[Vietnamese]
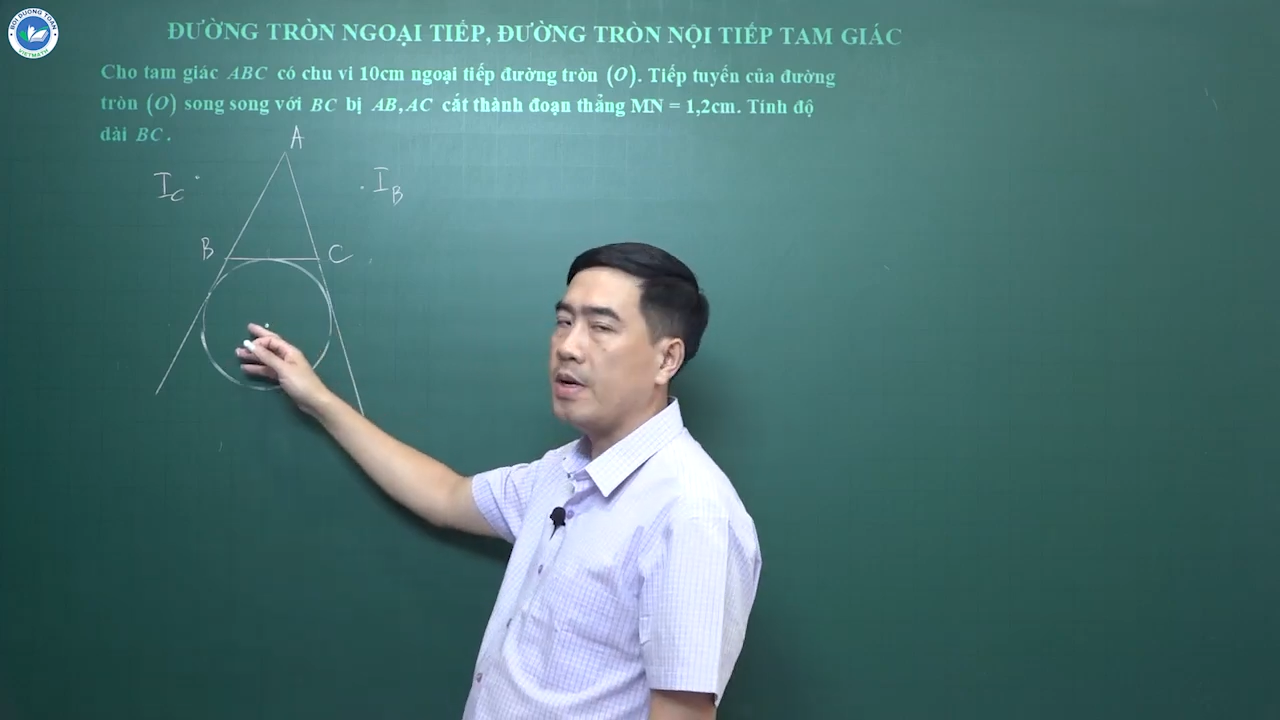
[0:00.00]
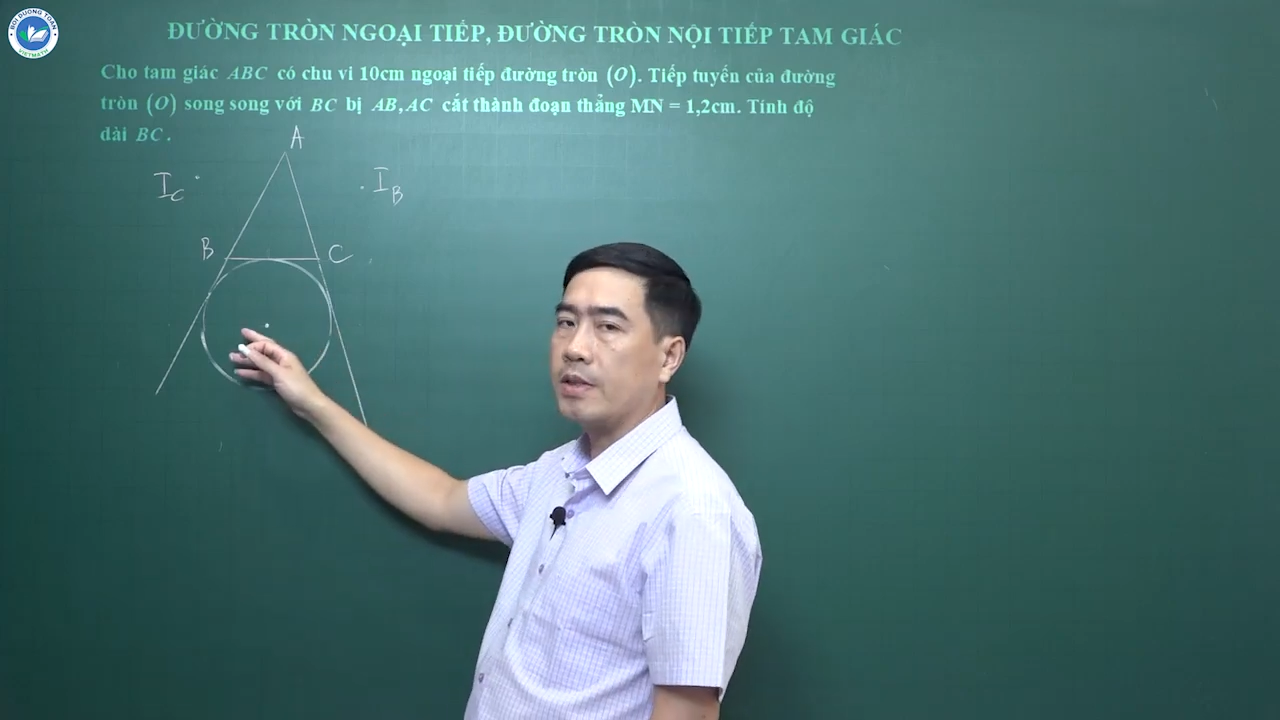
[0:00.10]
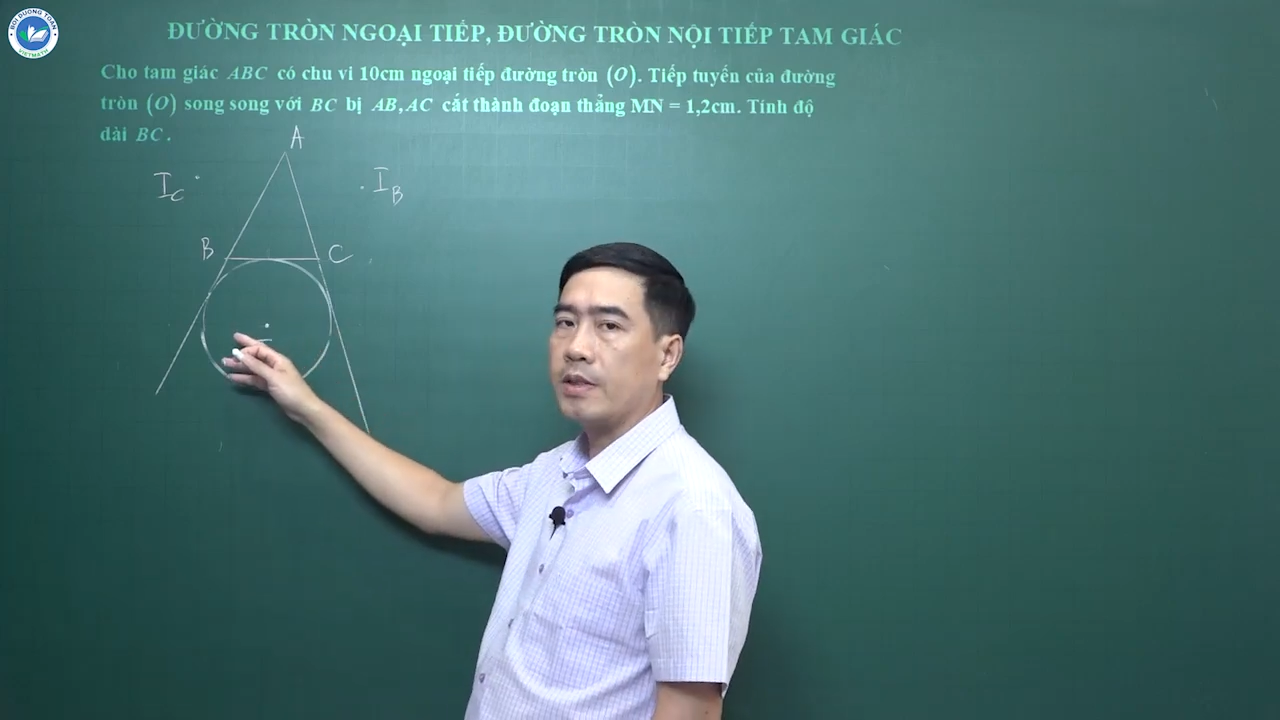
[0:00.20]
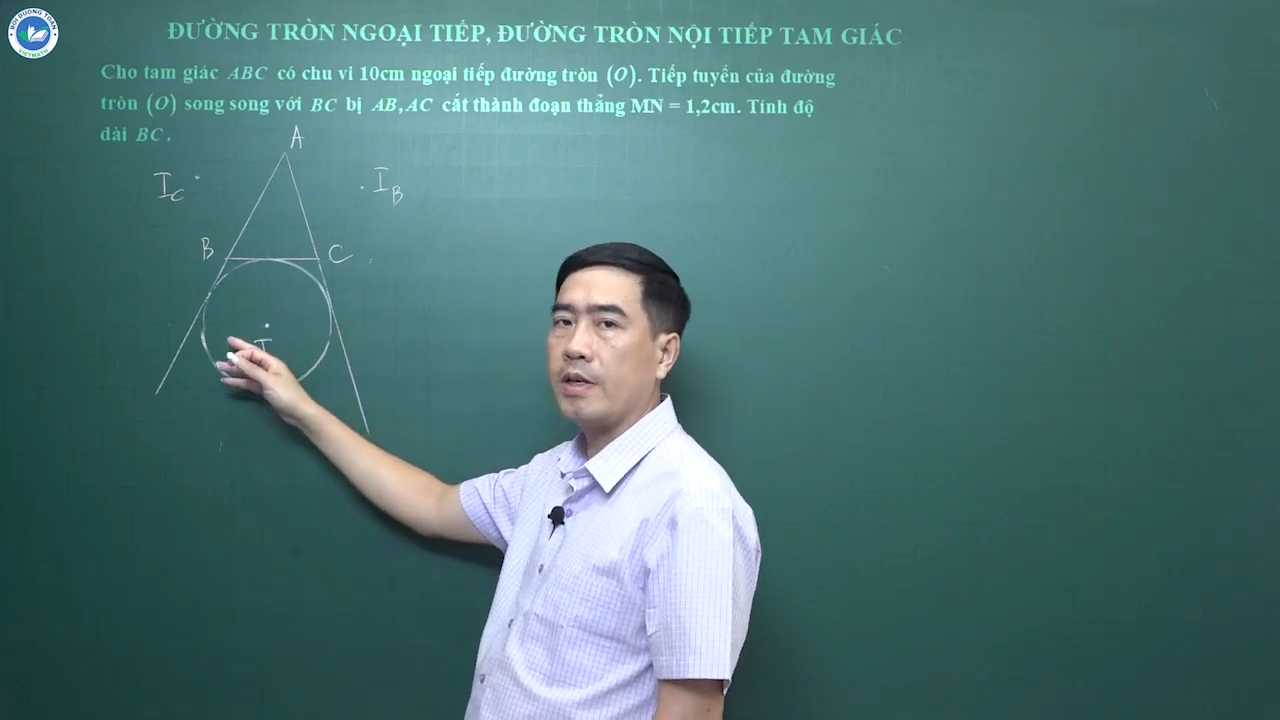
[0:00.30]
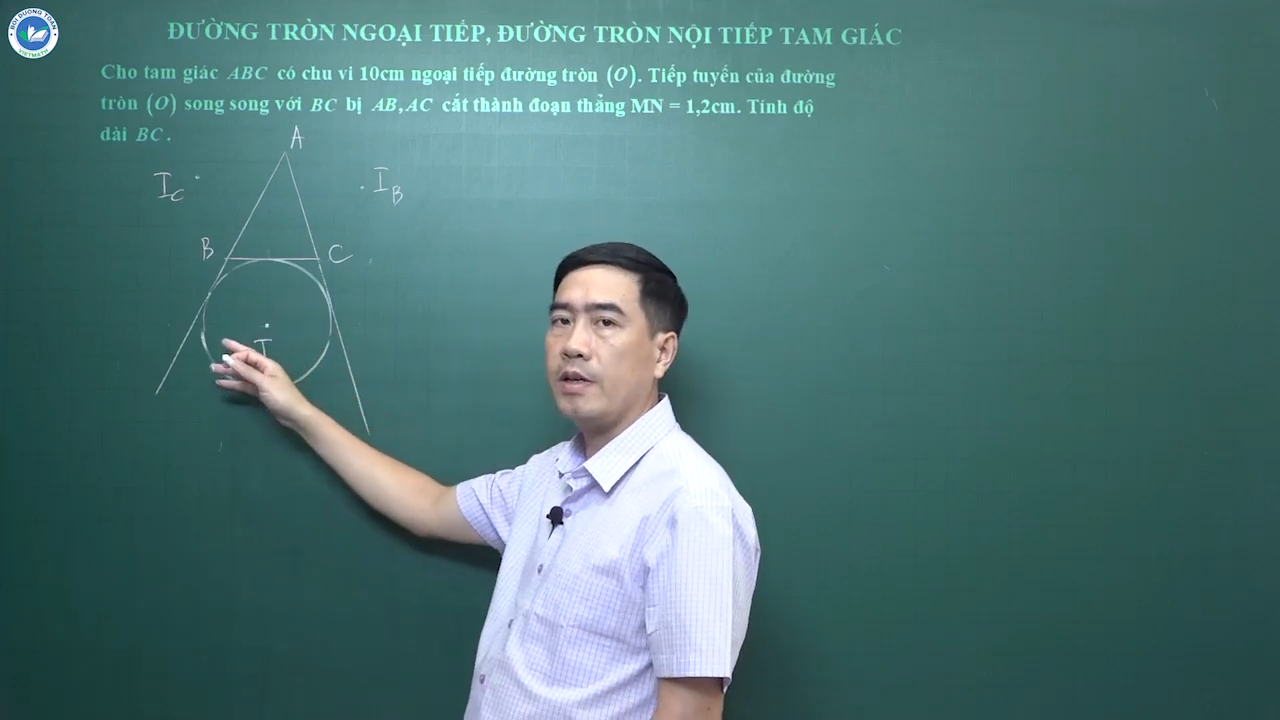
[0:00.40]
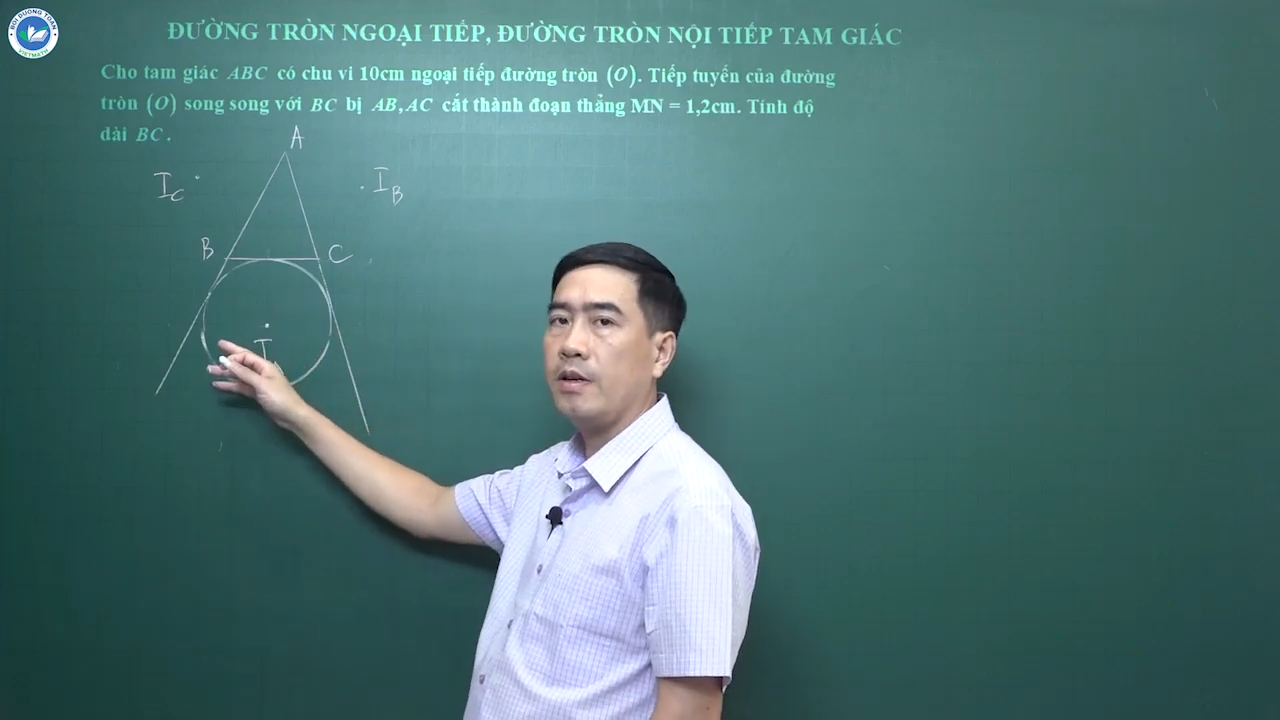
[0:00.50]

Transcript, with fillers: BC